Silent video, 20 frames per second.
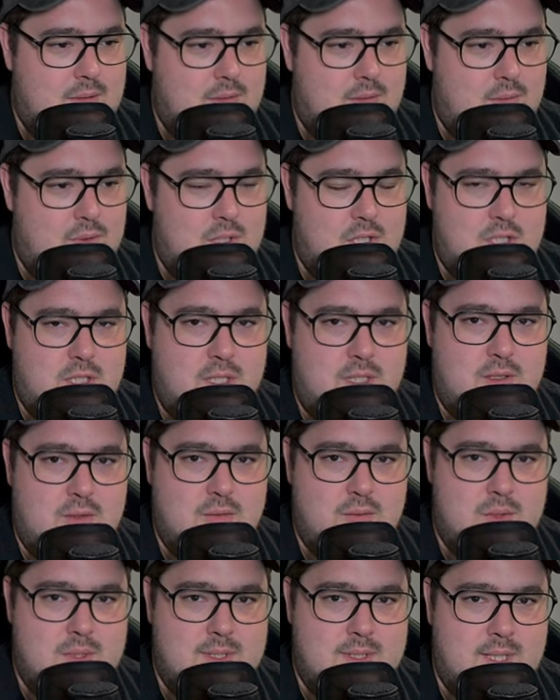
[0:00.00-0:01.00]
Unterschiedliche
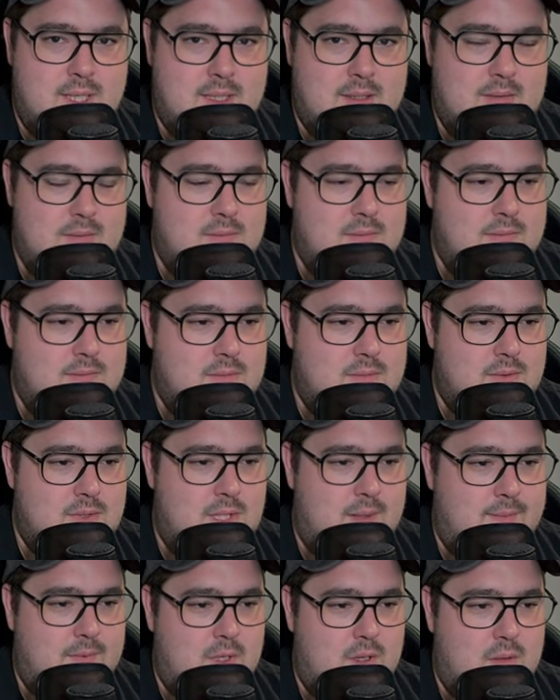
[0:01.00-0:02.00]
Uhrzeiten. Ich
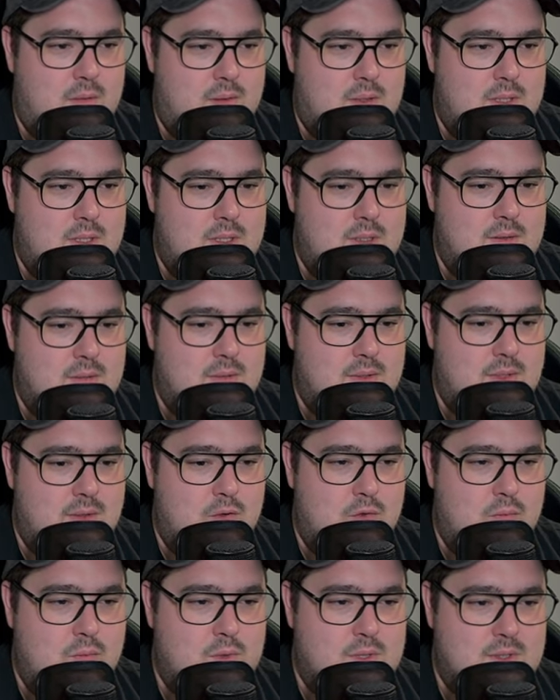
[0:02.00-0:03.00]
habe da noch nicht so den
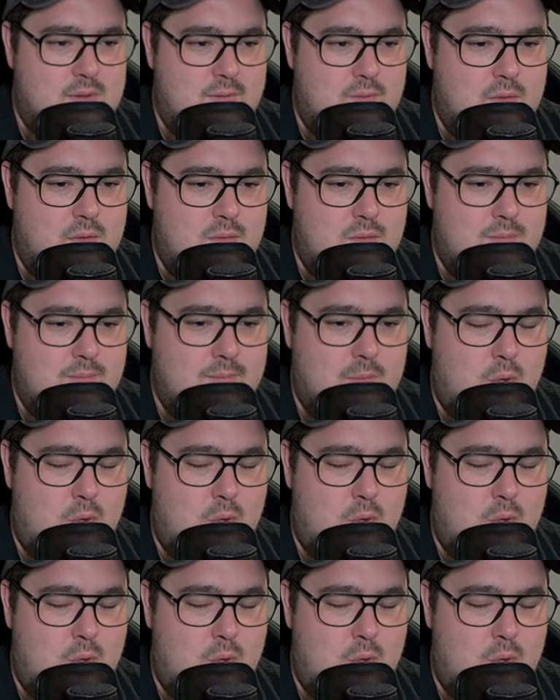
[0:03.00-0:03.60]
Rhythmus gefunden.